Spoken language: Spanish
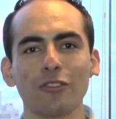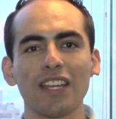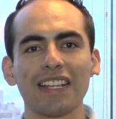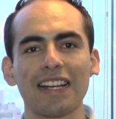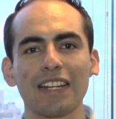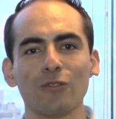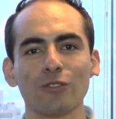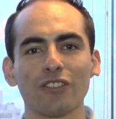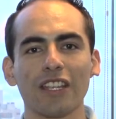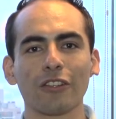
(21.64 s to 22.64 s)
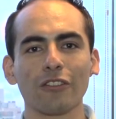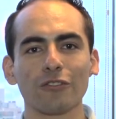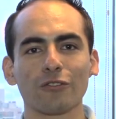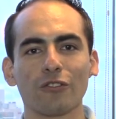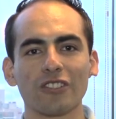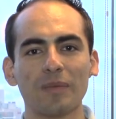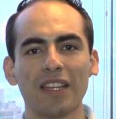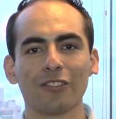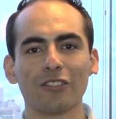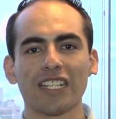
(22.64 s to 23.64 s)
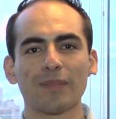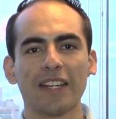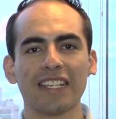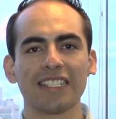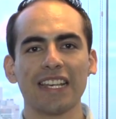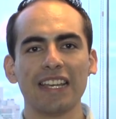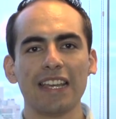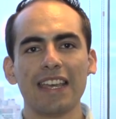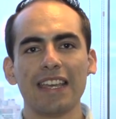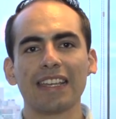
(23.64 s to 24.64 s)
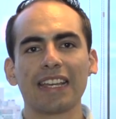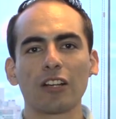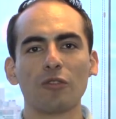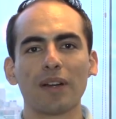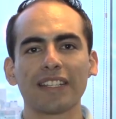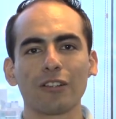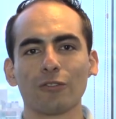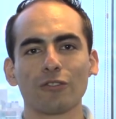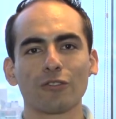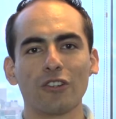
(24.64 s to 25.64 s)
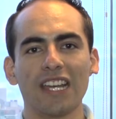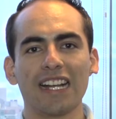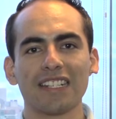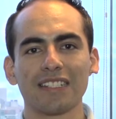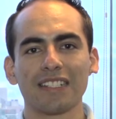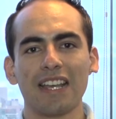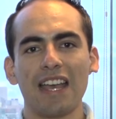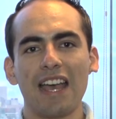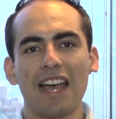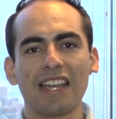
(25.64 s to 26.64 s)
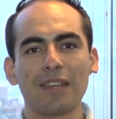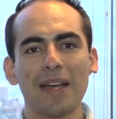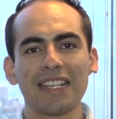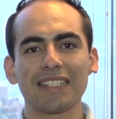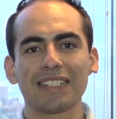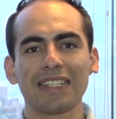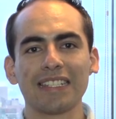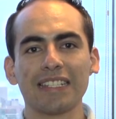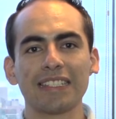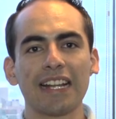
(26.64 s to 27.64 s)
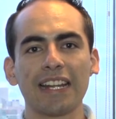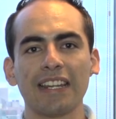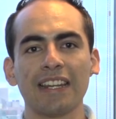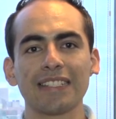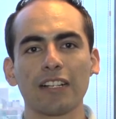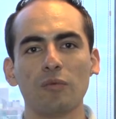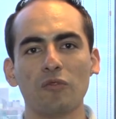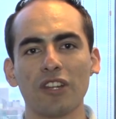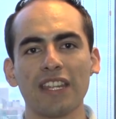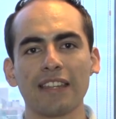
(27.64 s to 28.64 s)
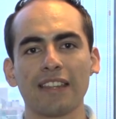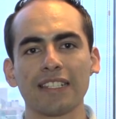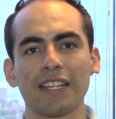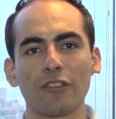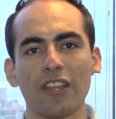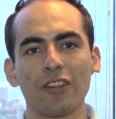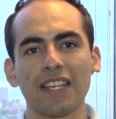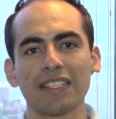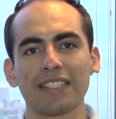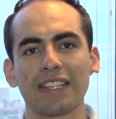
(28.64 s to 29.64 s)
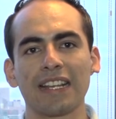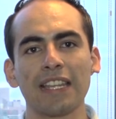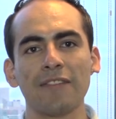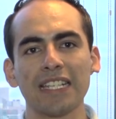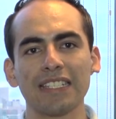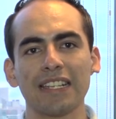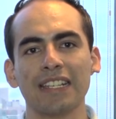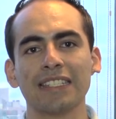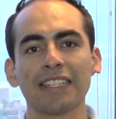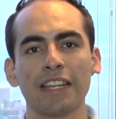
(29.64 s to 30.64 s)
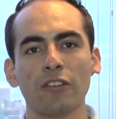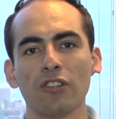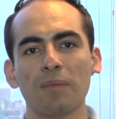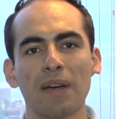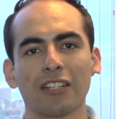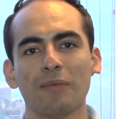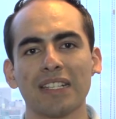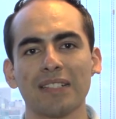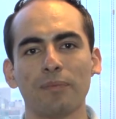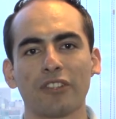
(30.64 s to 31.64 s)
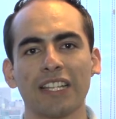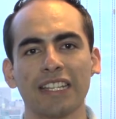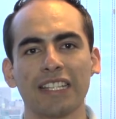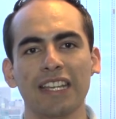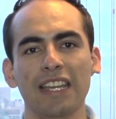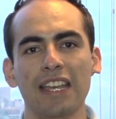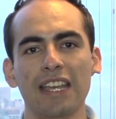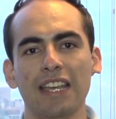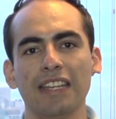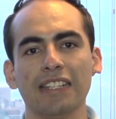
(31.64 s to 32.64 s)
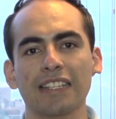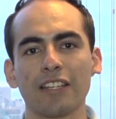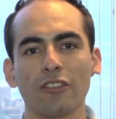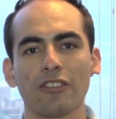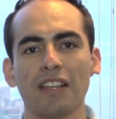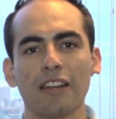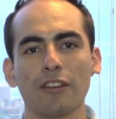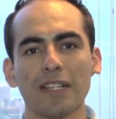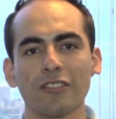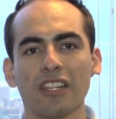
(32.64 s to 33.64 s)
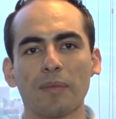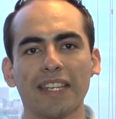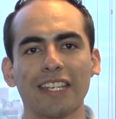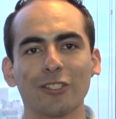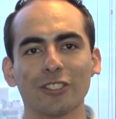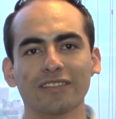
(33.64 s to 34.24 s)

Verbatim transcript: duda que hagan uso de todos sus conocimientos y experiencia y que la compartan con sus colegas. Además, que se integren en esta comunidad de desarrolladores que cada vez está teniendo un impacto más importante en el desarrollo de la innovación en México.